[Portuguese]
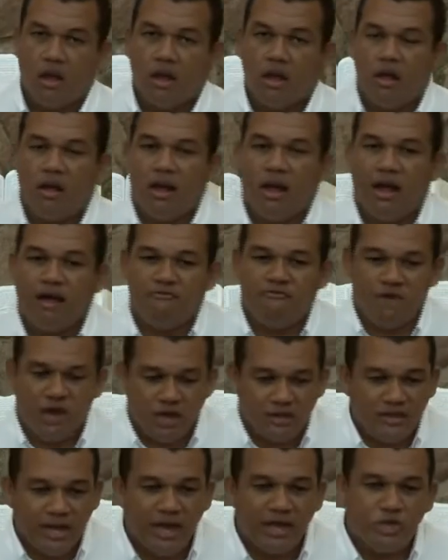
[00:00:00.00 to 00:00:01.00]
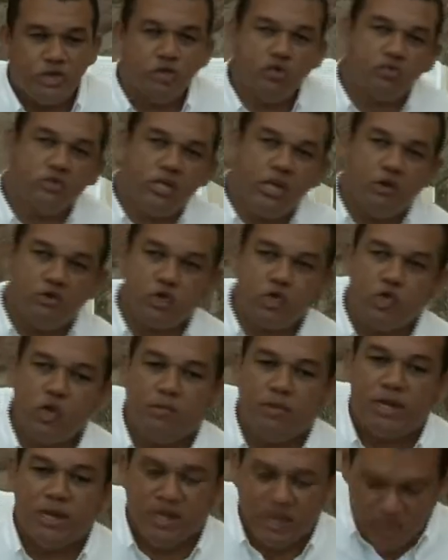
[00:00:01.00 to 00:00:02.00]
a verdade de um Deus
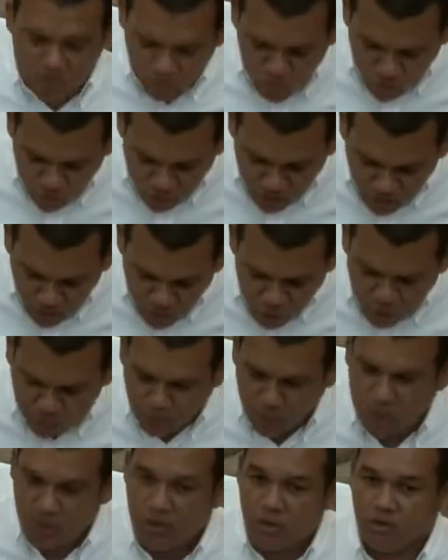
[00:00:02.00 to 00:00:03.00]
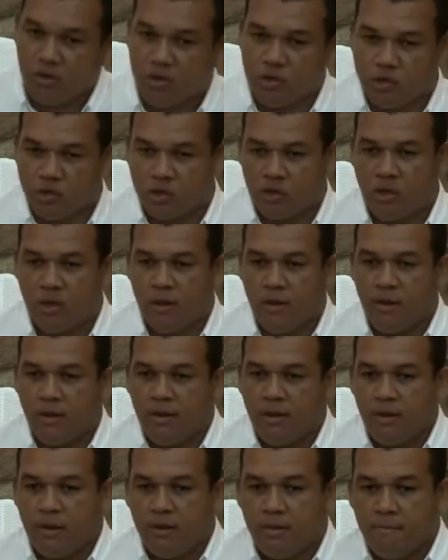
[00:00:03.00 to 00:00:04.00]
soberano, de um Deus poderoso,
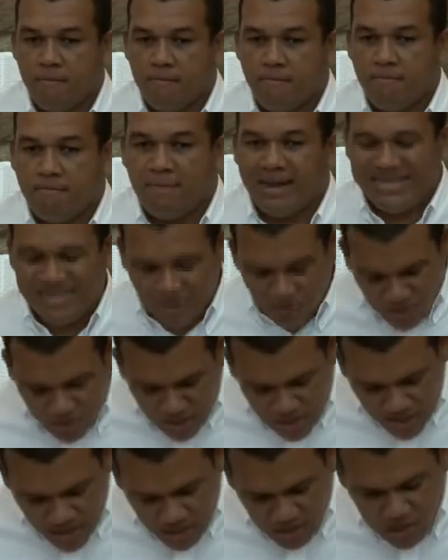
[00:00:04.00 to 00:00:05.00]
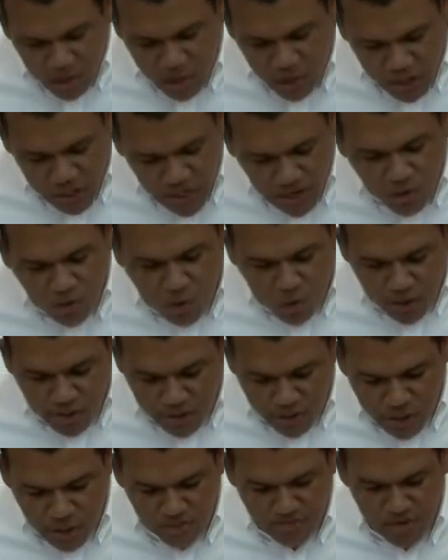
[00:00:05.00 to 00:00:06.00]
mas alguém que tinha o
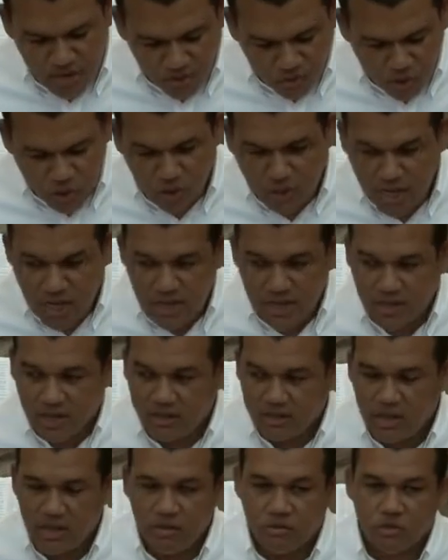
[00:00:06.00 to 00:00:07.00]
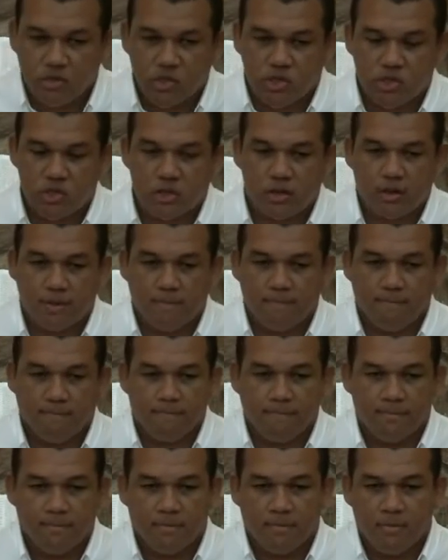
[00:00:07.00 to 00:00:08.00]
conhecimento de quem era Deus.
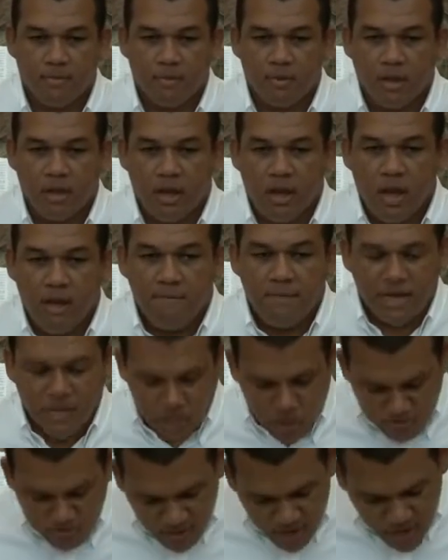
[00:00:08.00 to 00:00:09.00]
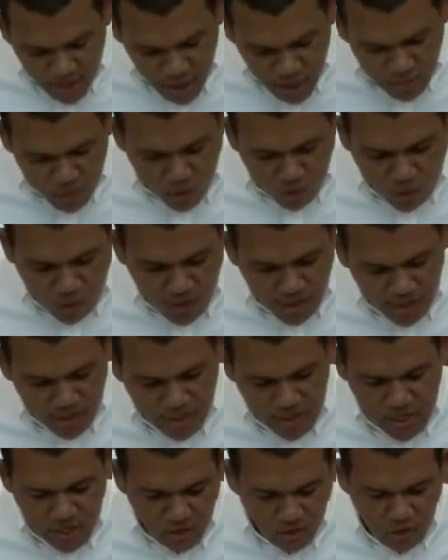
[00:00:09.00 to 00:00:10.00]
Mas mesmo
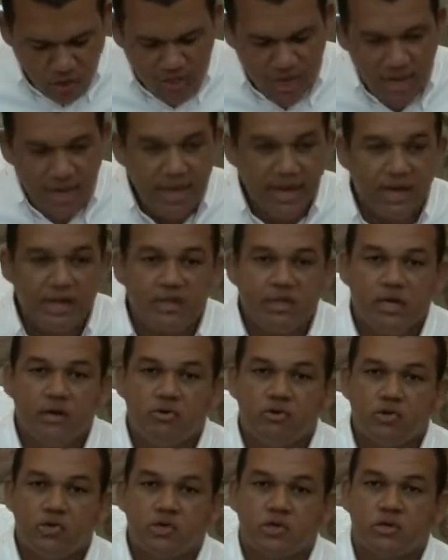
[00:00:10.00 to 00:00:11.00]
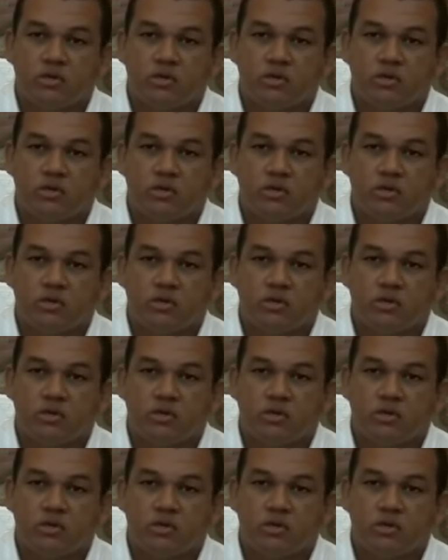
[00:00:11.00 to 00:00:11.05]
conhecendo quem era Deus,